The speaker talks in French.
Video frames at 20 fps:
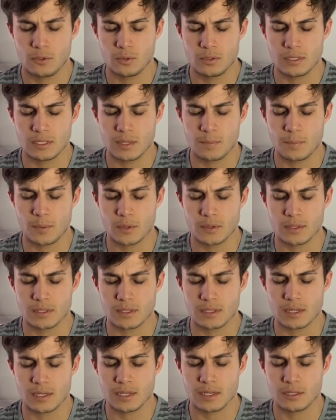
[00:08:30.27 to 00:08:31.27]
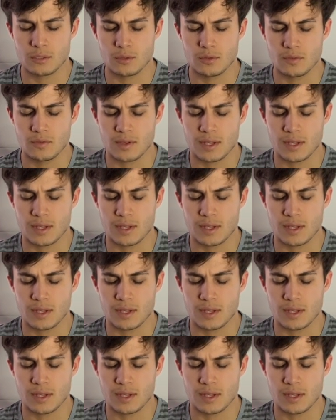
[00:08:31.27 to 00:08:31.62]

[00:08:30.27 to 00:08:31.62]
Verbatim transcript: Et toutes ces pensées,